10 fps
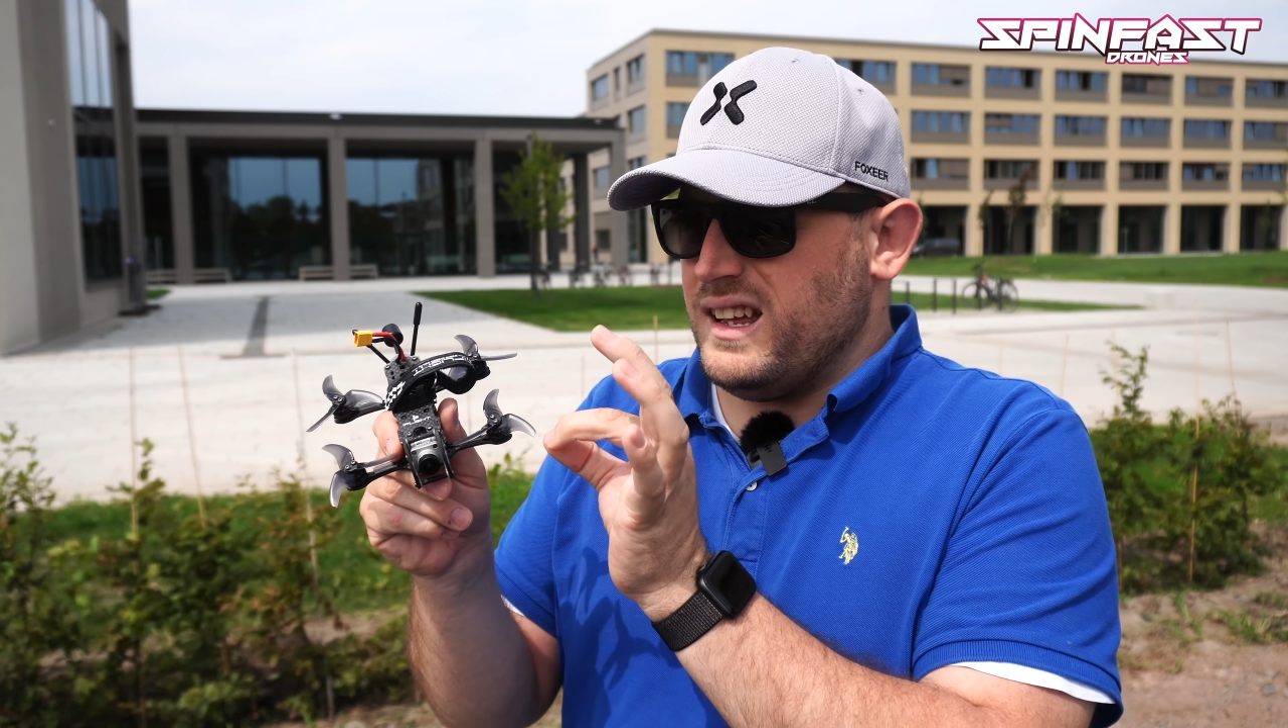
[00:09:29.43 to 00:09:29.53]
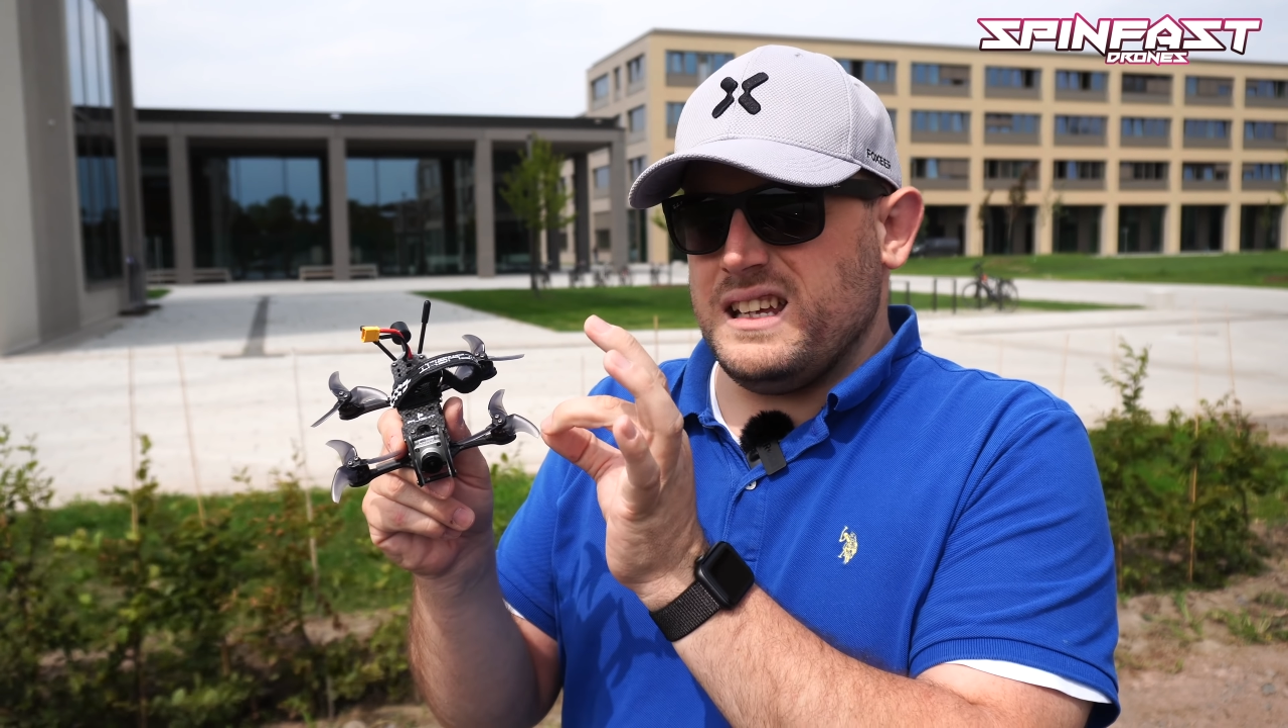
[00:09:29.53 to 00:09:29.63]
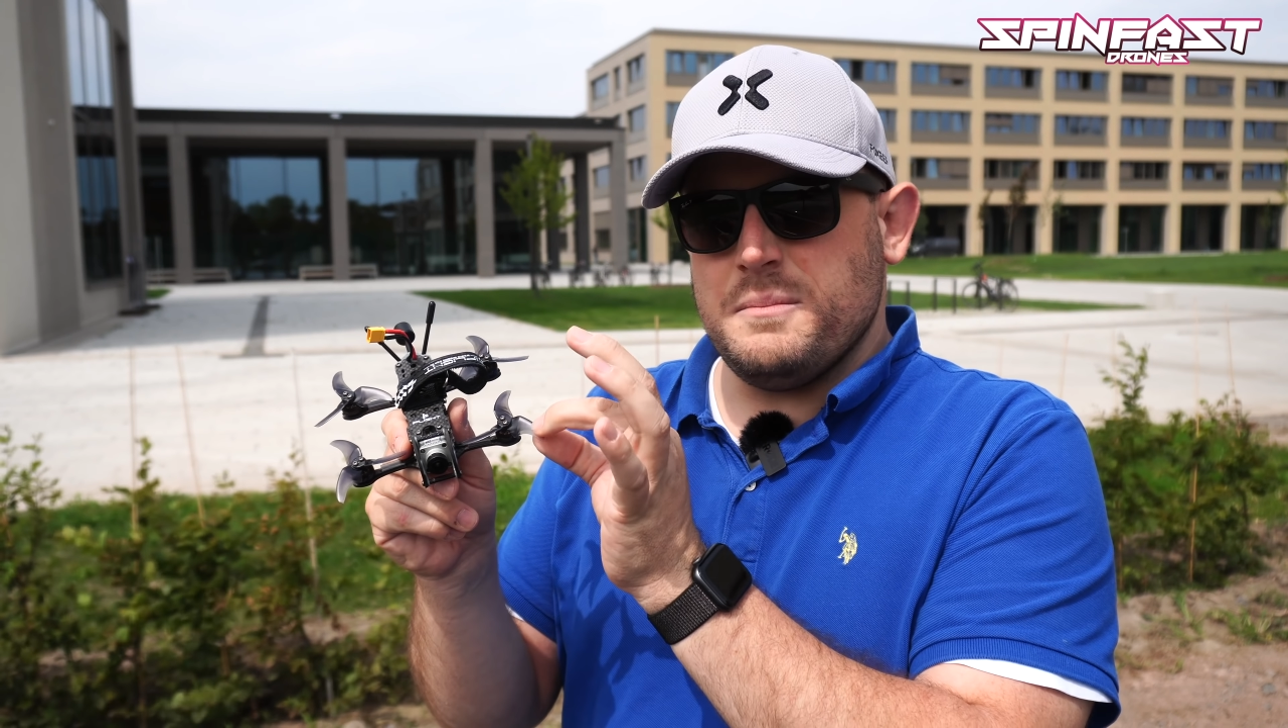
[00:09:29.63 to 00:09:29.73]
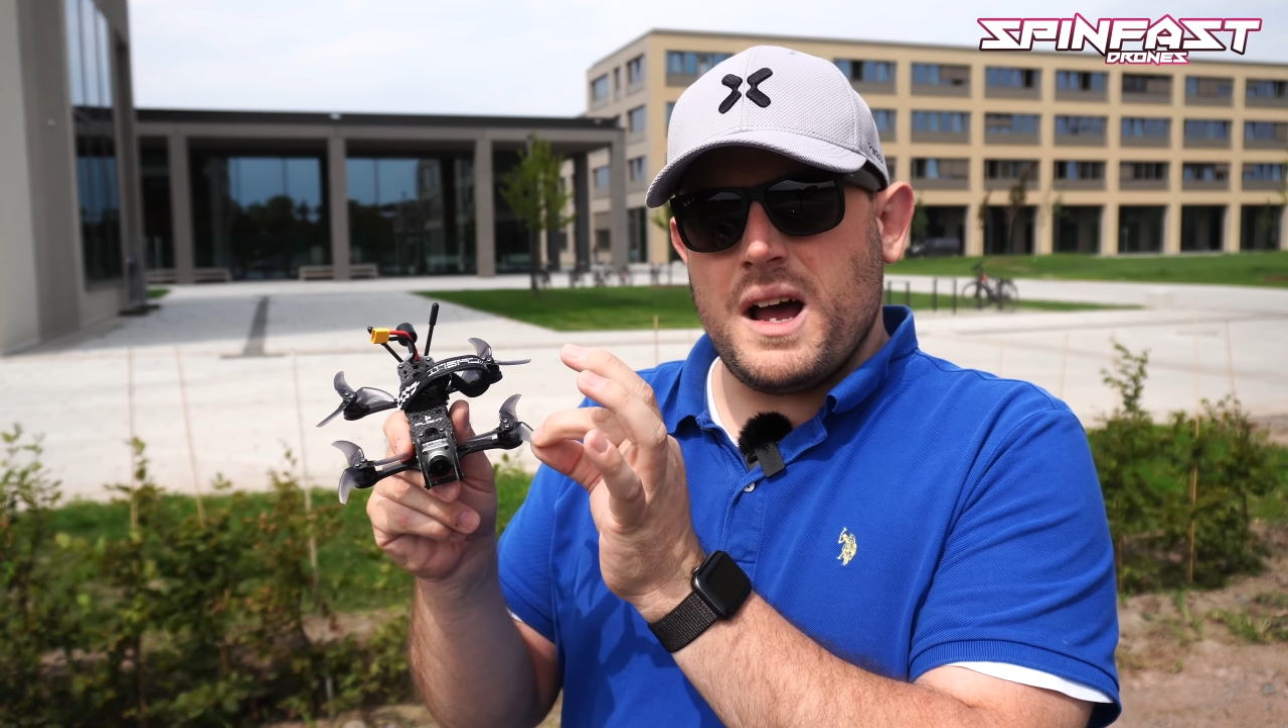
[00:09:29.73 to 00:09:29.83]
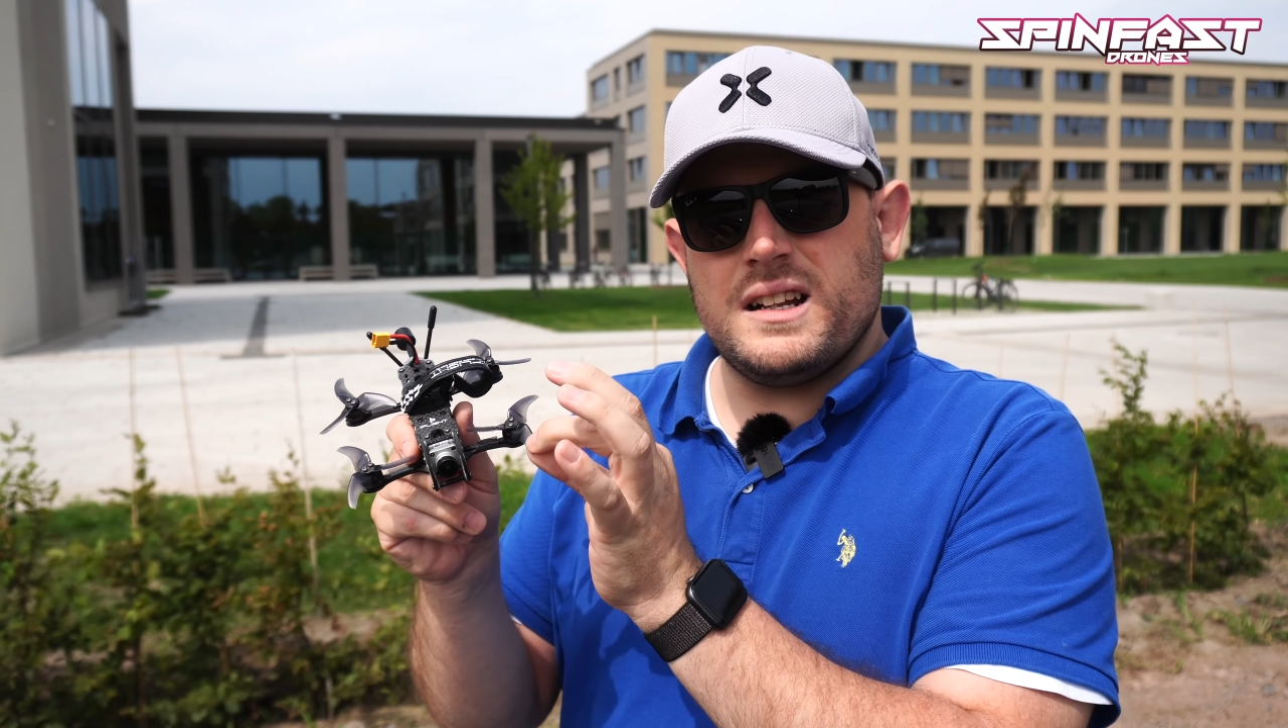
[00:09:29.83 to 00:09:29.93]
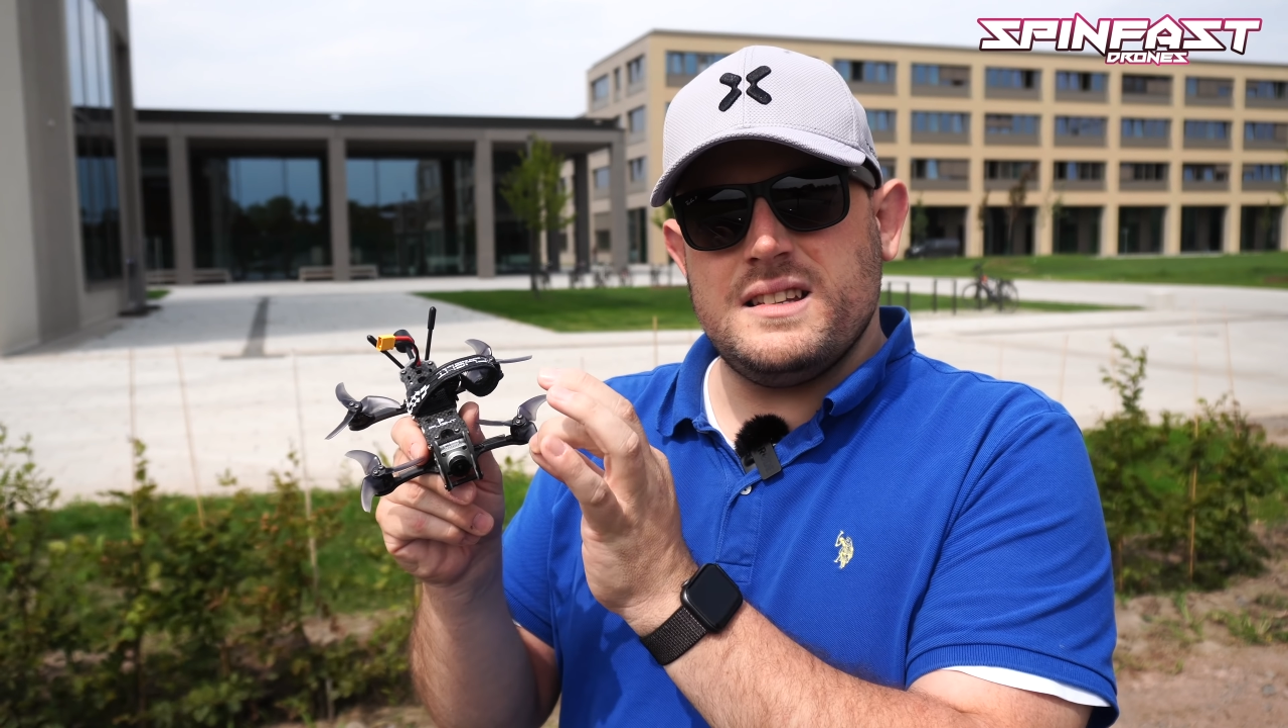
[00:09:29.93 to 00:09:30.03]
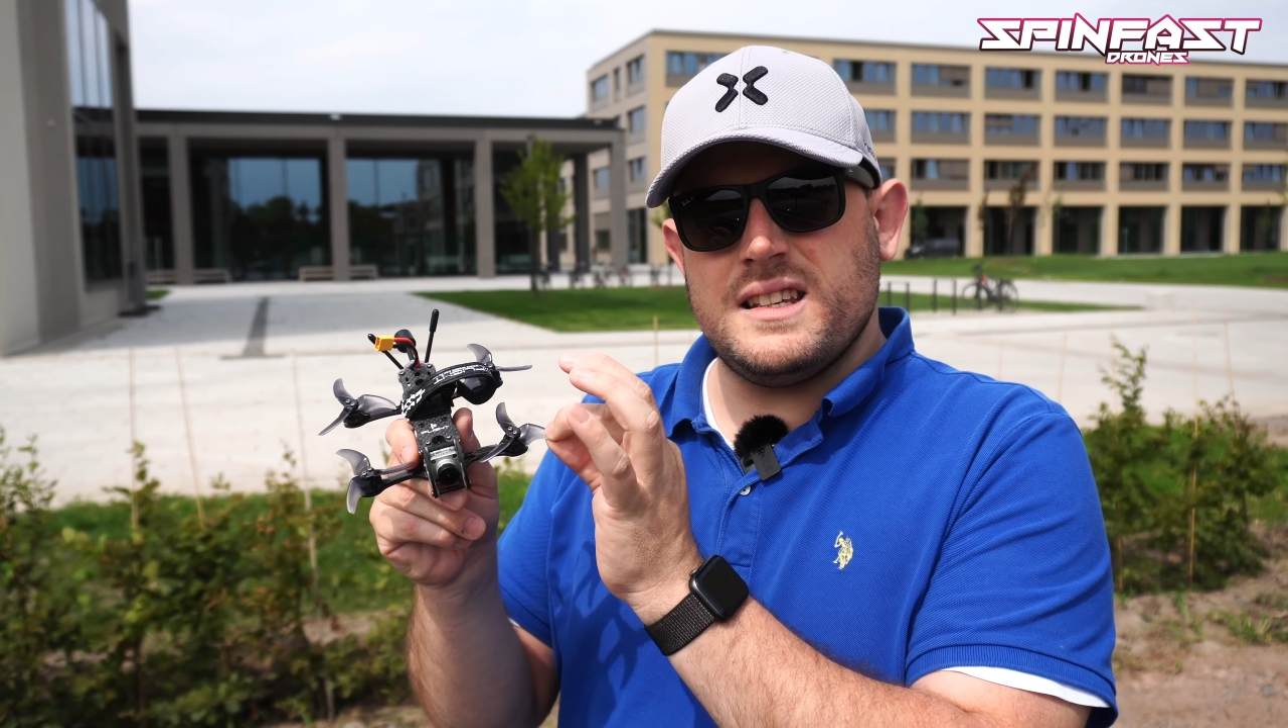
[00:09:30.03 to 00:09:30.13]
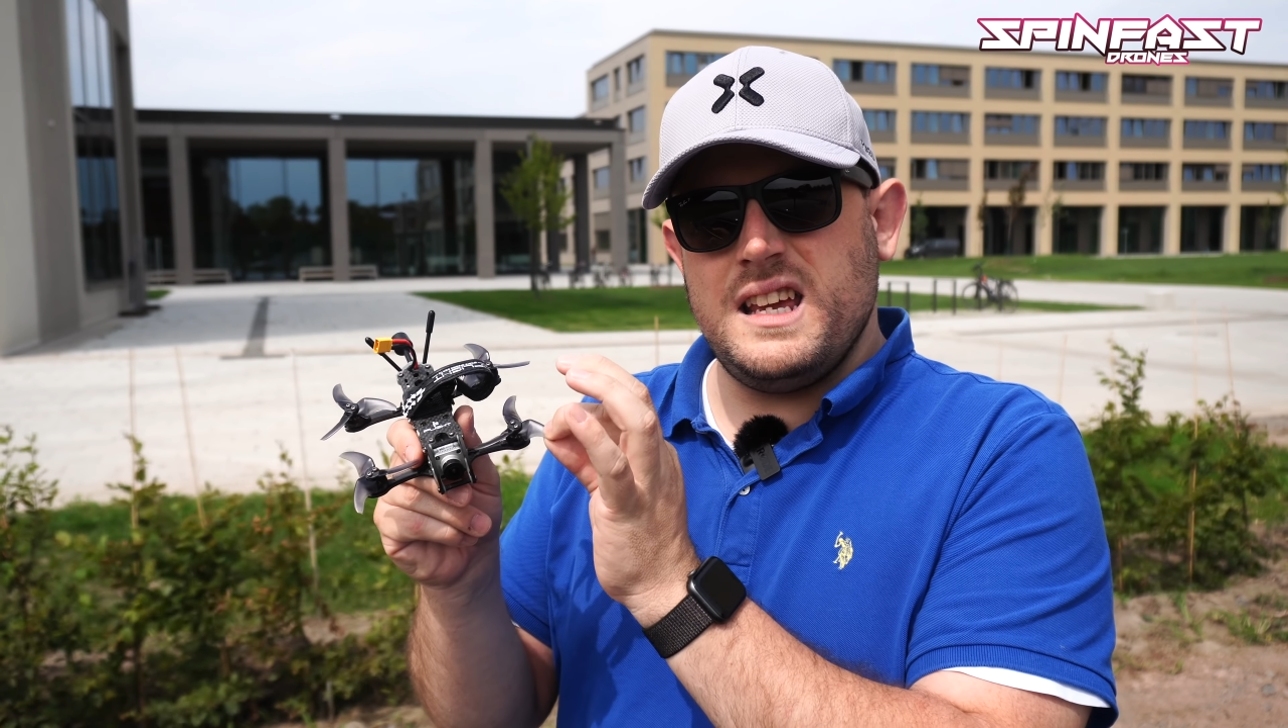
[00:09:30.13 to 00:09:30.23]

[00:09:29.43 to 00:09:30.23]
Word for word: Ich mag diese